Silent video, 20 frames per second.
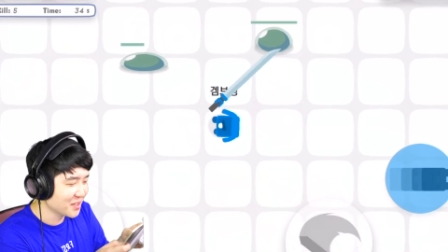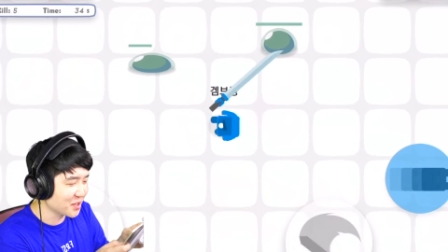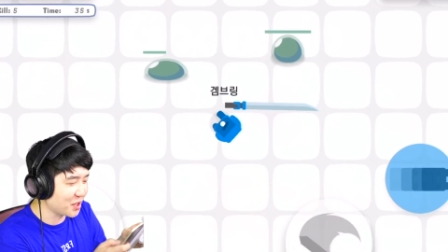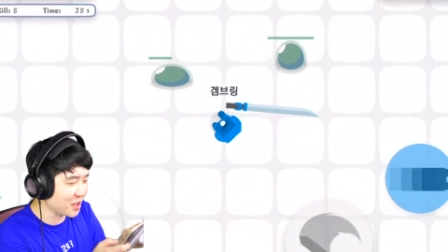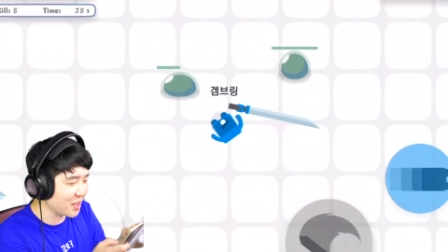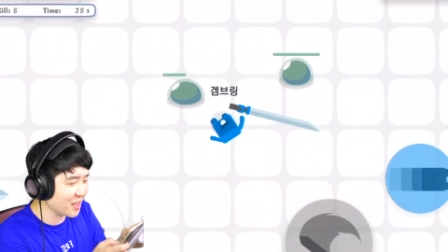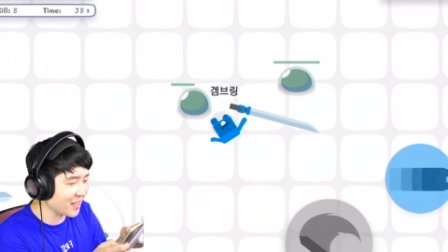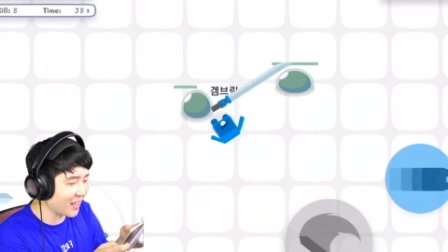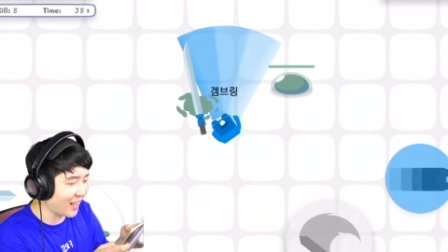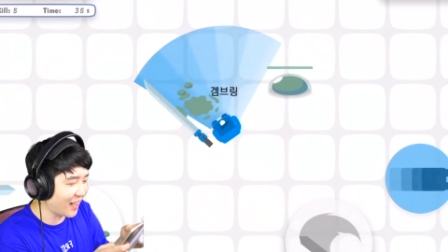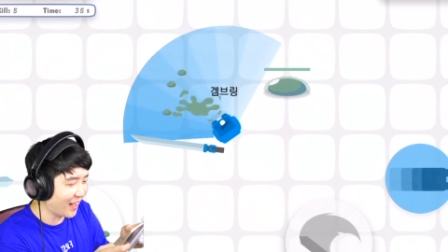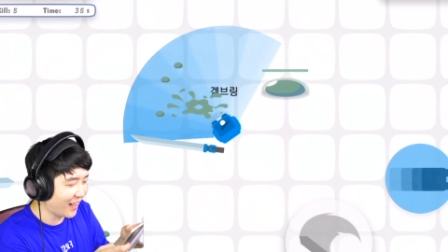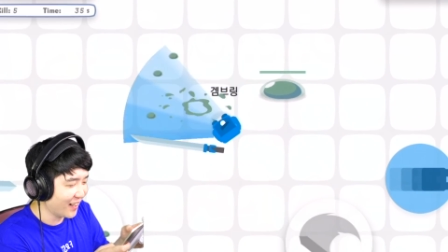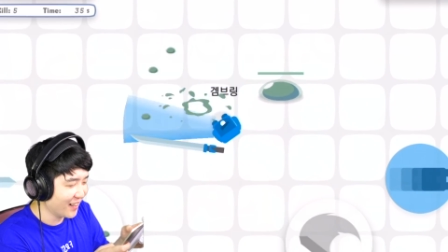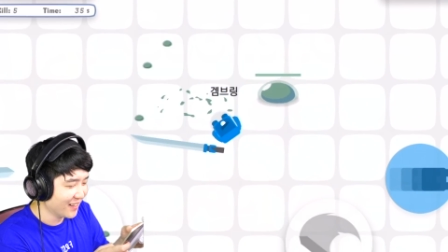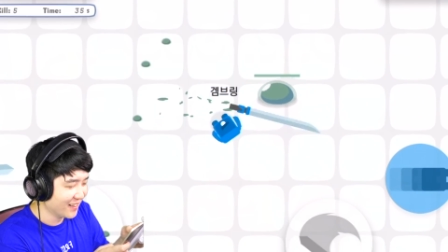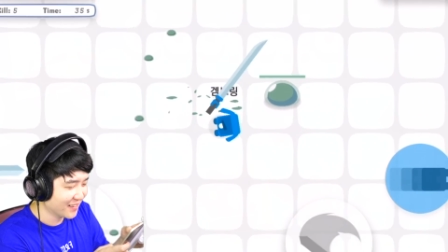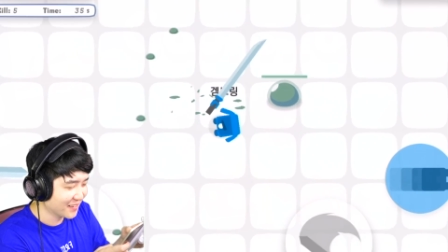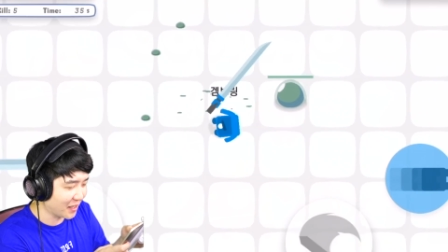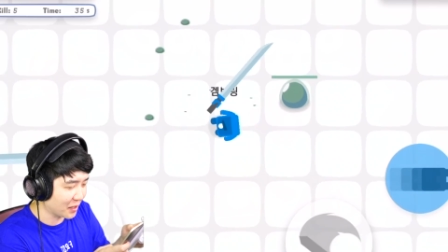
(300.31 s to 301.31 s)
칠이다.
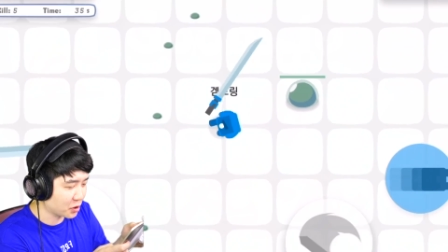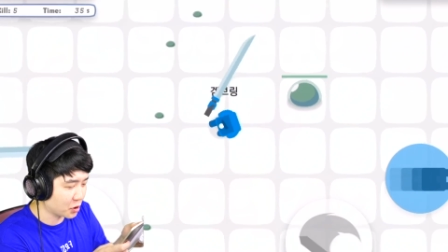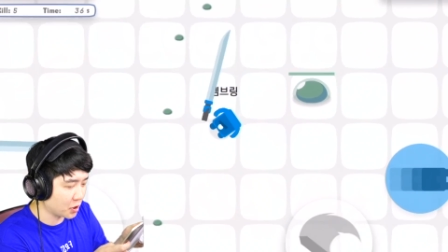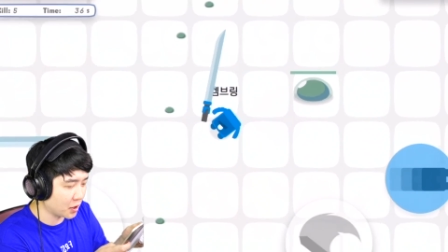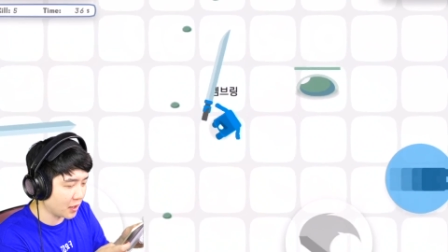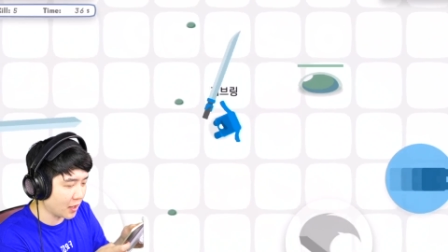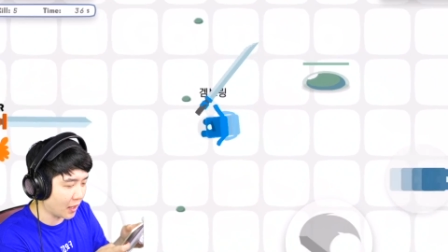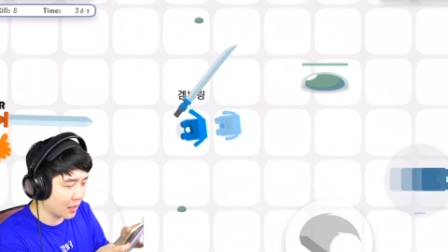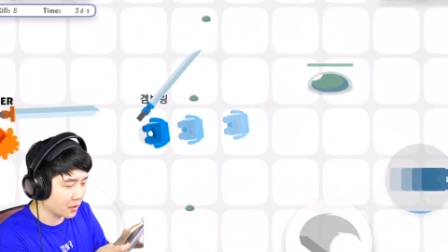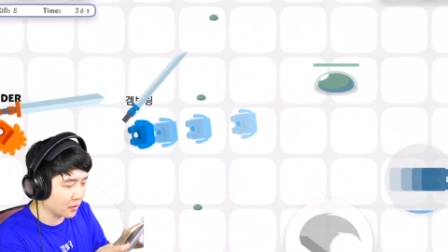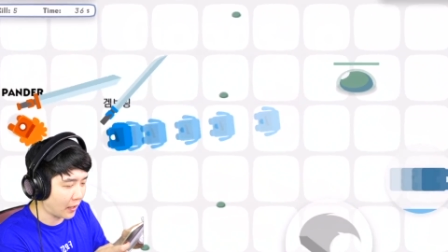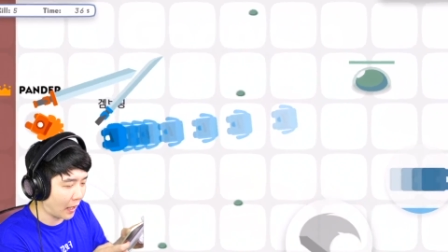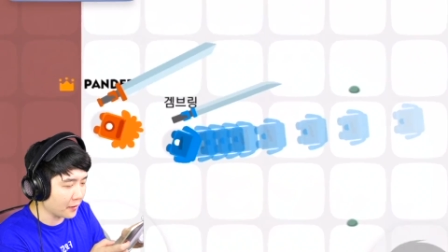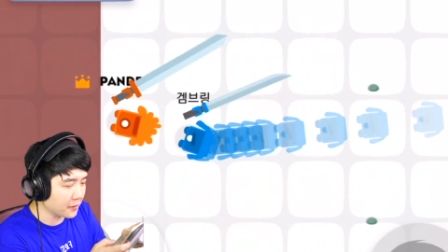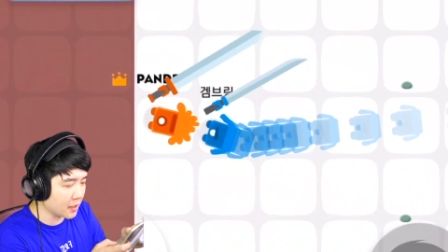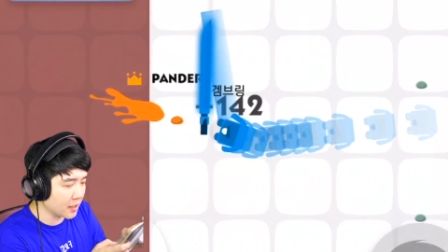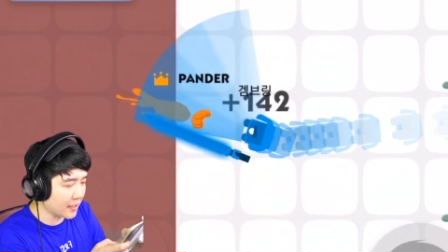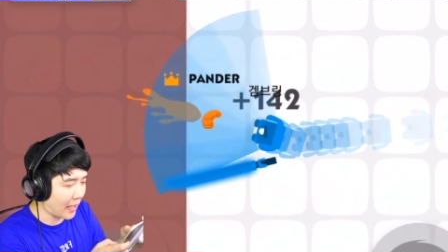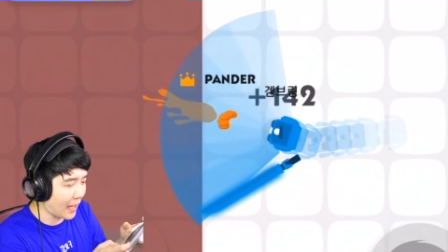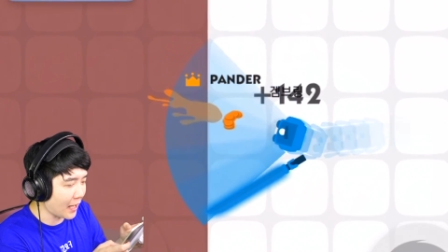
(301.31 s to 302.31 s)
나 칠이야. 이건
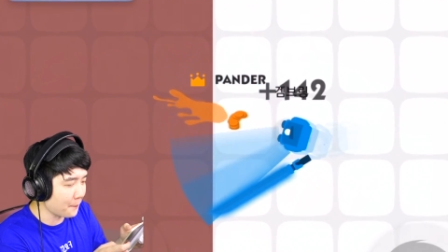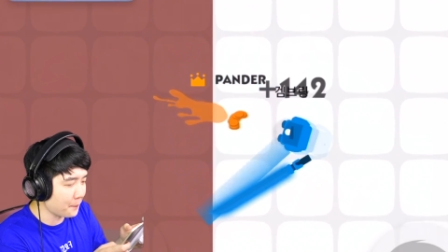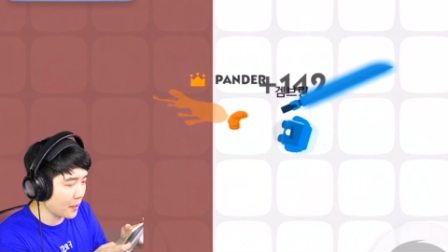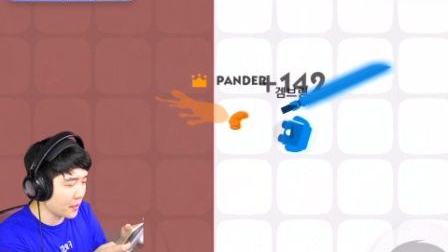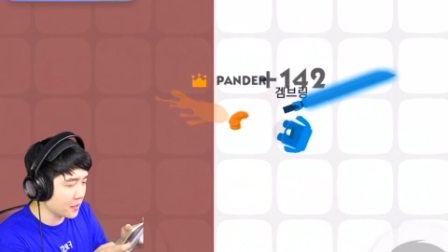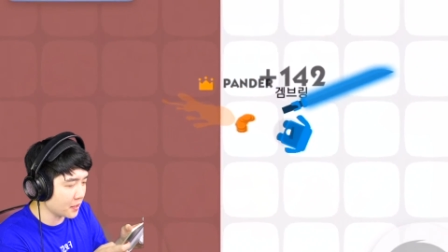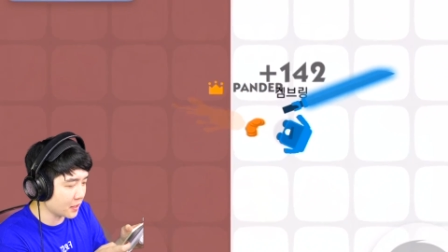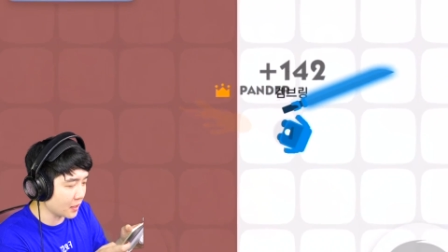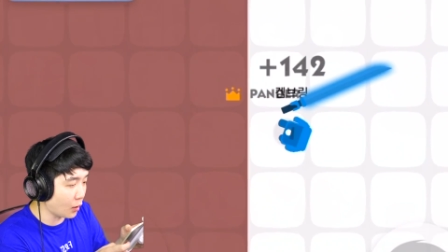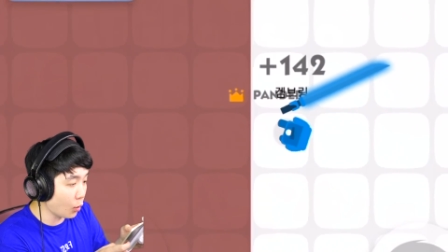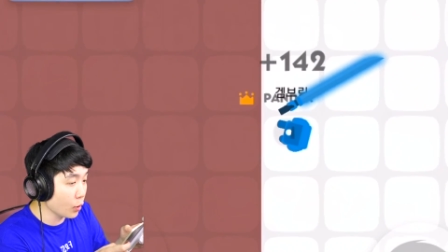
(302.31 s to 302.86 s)
하늘이 나의 편이기.